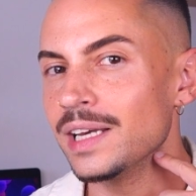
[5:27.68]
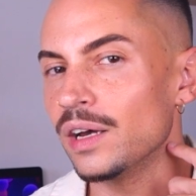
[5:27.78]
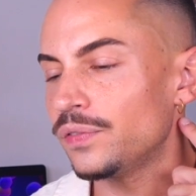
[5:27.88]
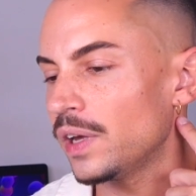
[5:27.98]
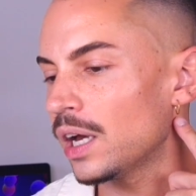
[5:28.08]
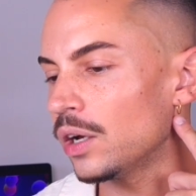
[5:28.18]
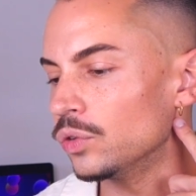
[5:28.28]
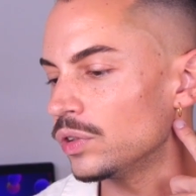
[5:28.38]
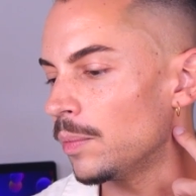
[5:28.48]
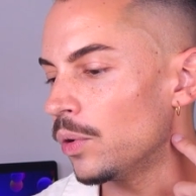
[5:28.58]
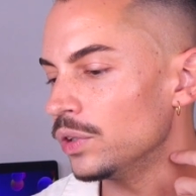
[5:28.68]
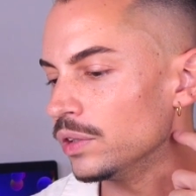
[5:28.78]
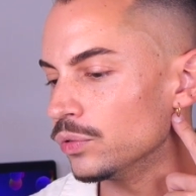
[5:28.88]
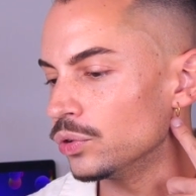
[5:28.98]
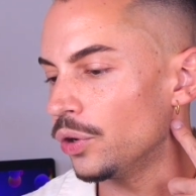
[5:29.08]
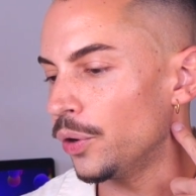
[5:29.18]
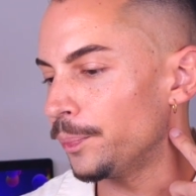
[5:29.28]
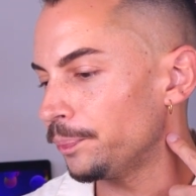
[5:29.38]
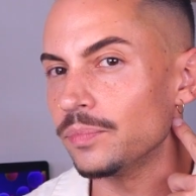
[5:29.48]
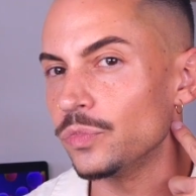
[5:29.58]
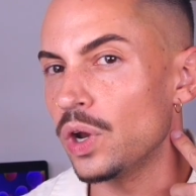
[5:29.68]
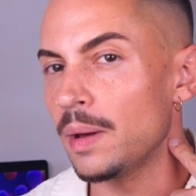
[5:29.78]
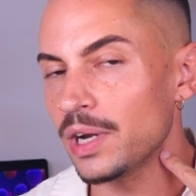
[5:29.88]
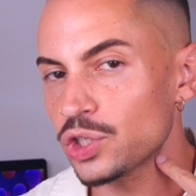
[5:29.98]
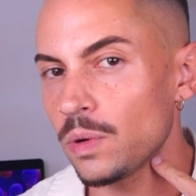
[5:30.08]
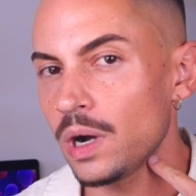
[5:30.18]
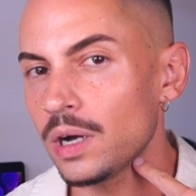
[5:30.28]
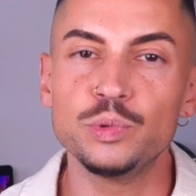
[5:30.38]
y a à faire, notamment au niveau de, la mâchoire.